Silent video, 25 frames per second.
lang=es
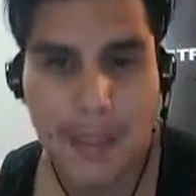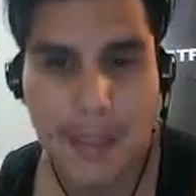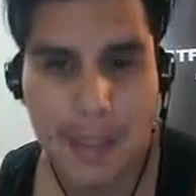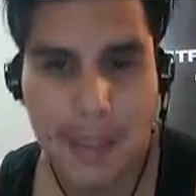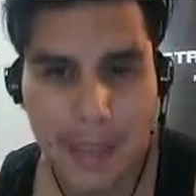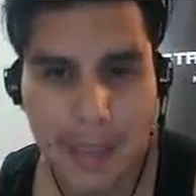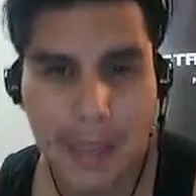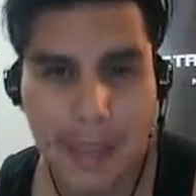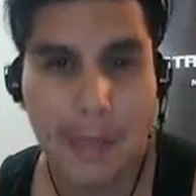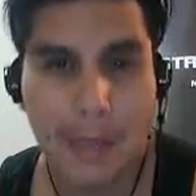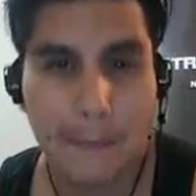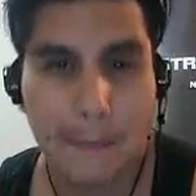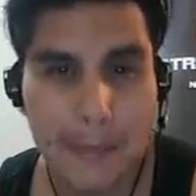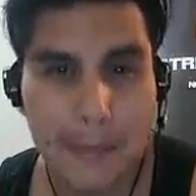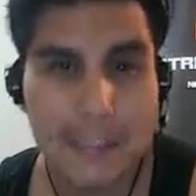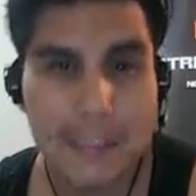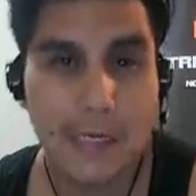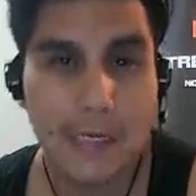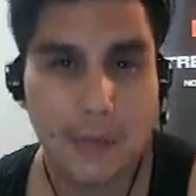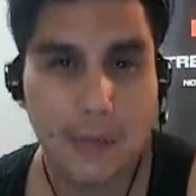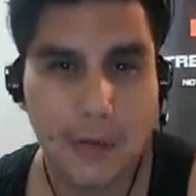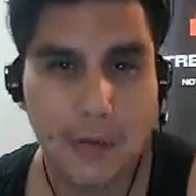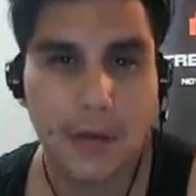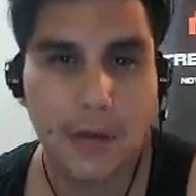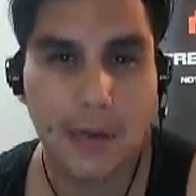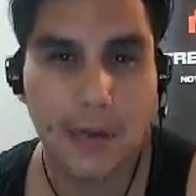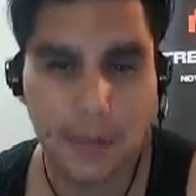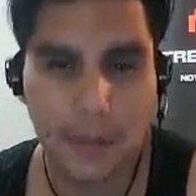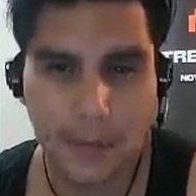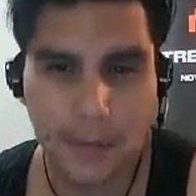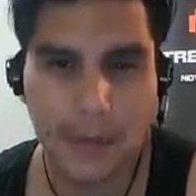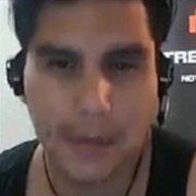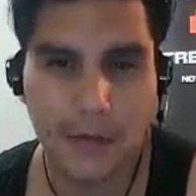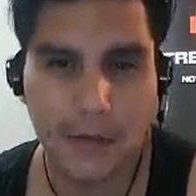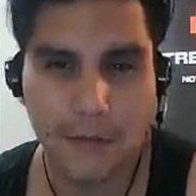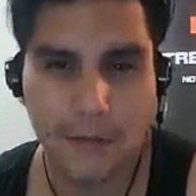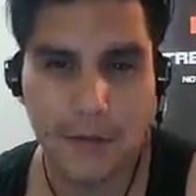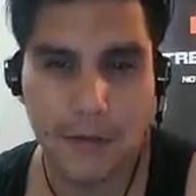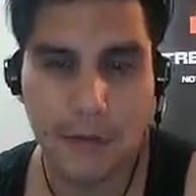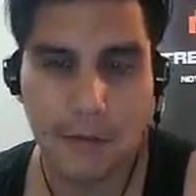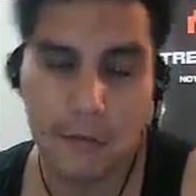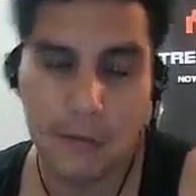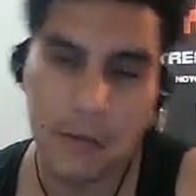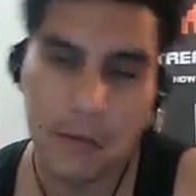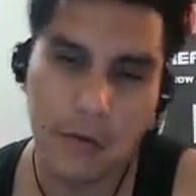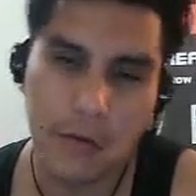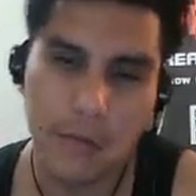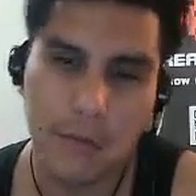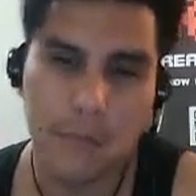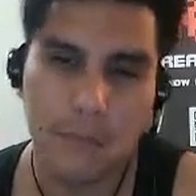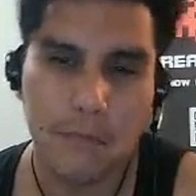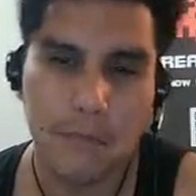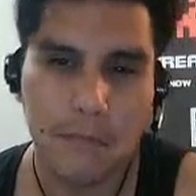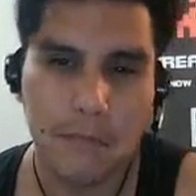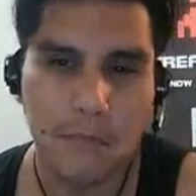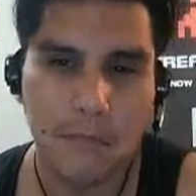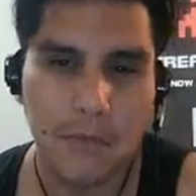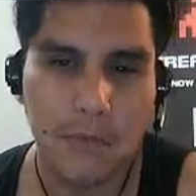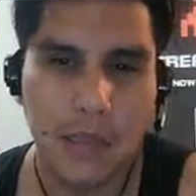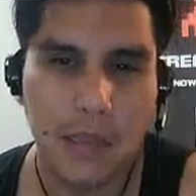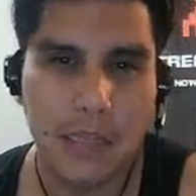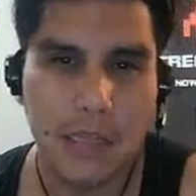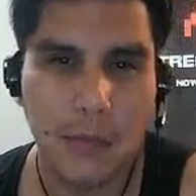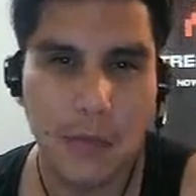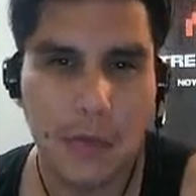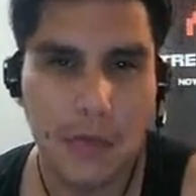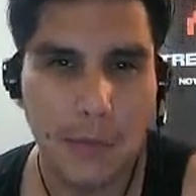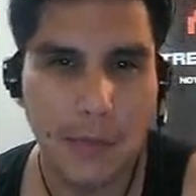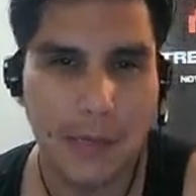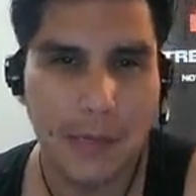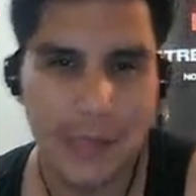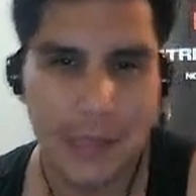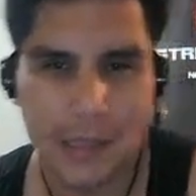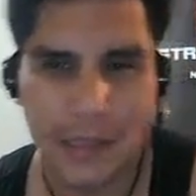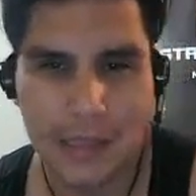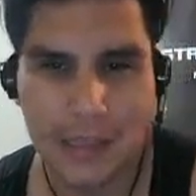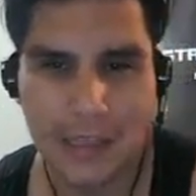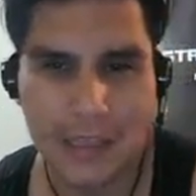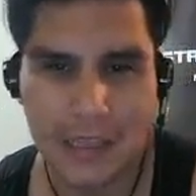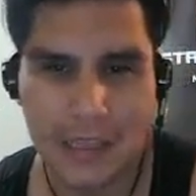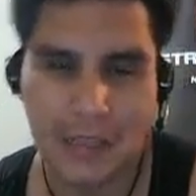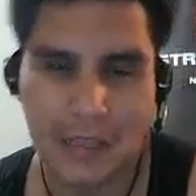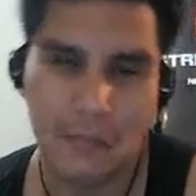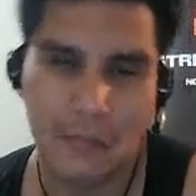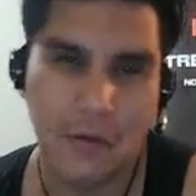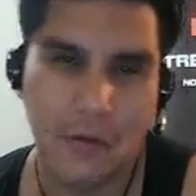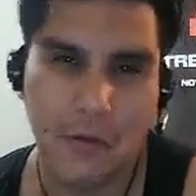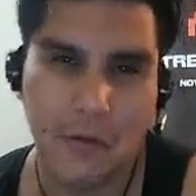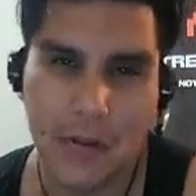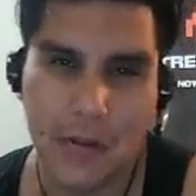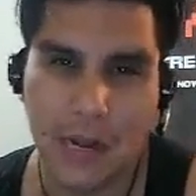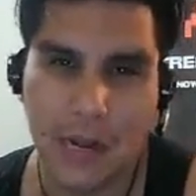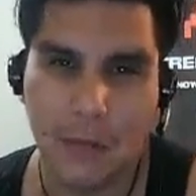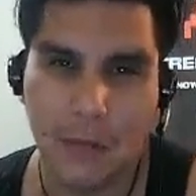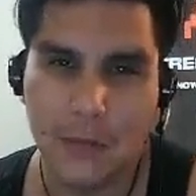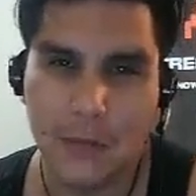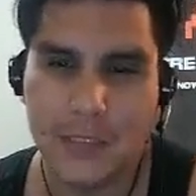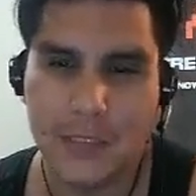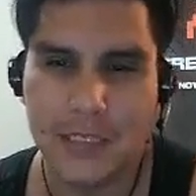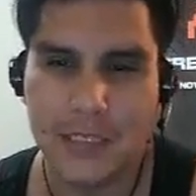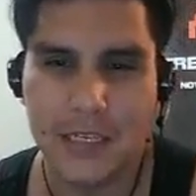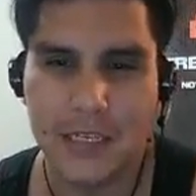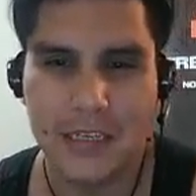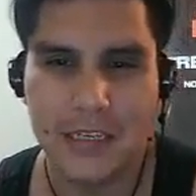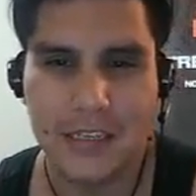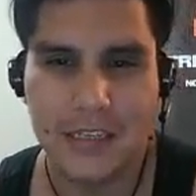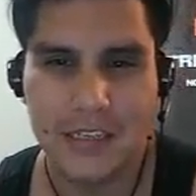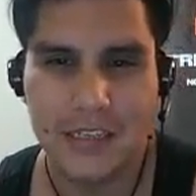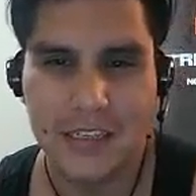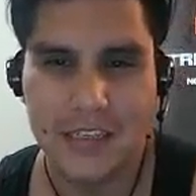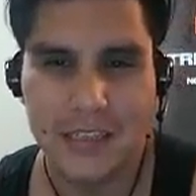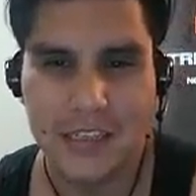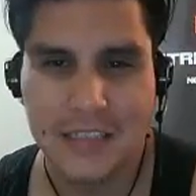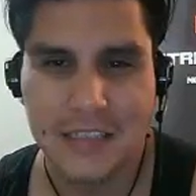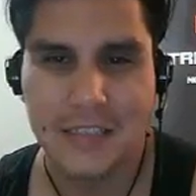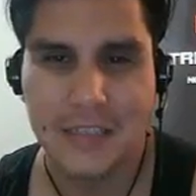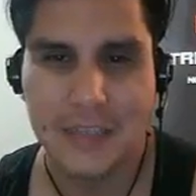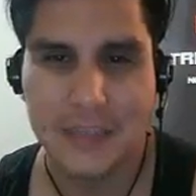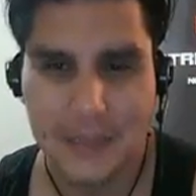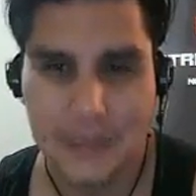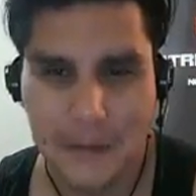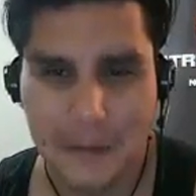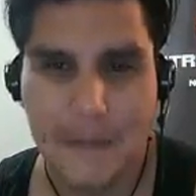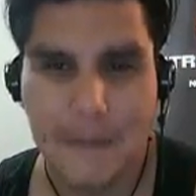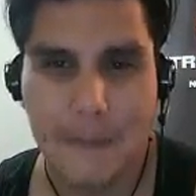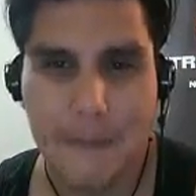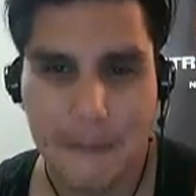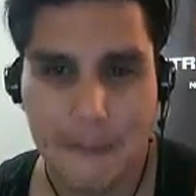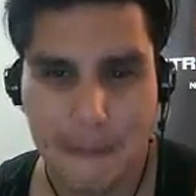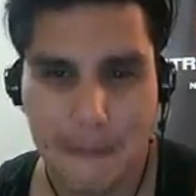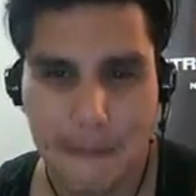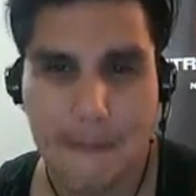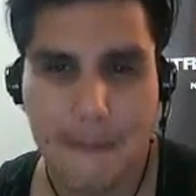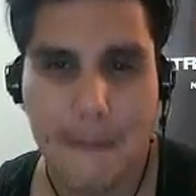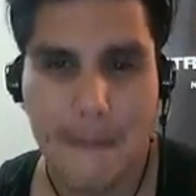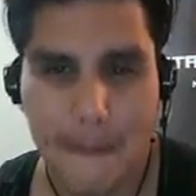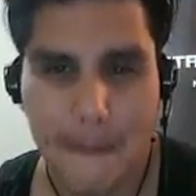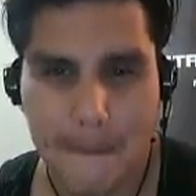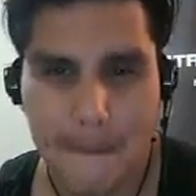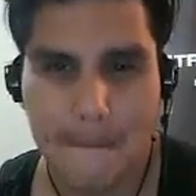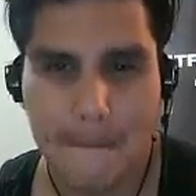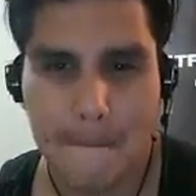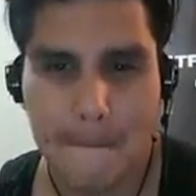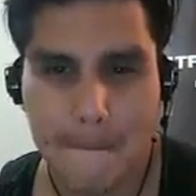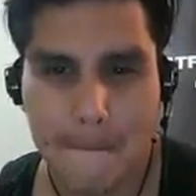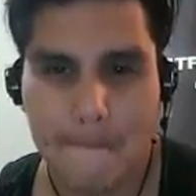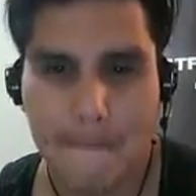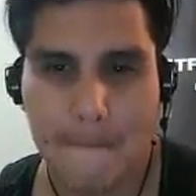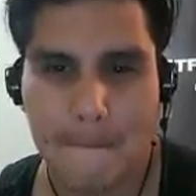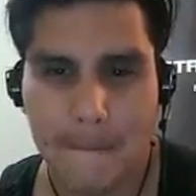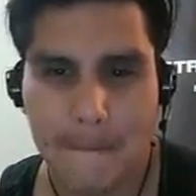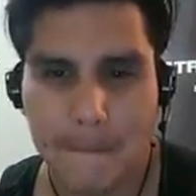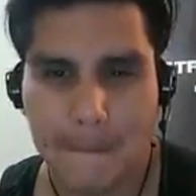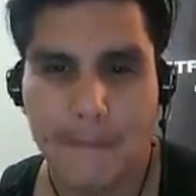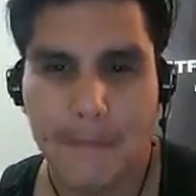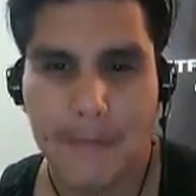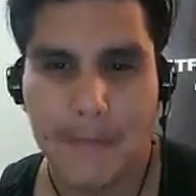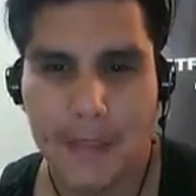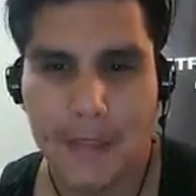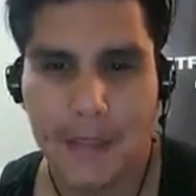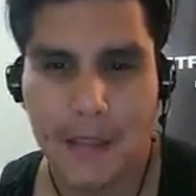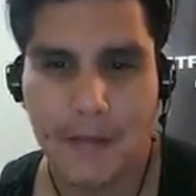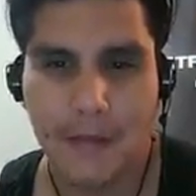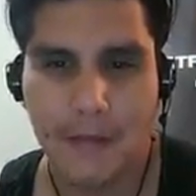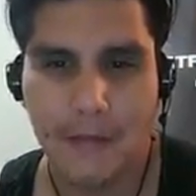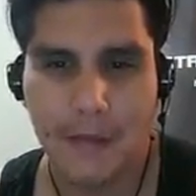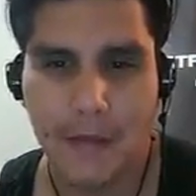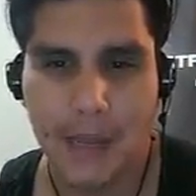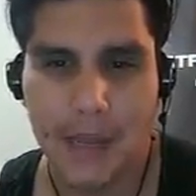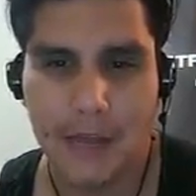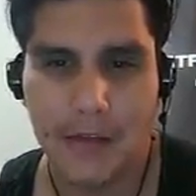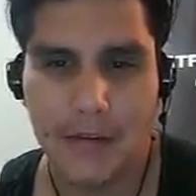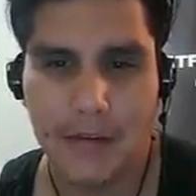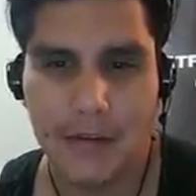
Ahí empieza como lo rápido, bueno, esta buena parte, es que es muy buena la música. Eh, bueno,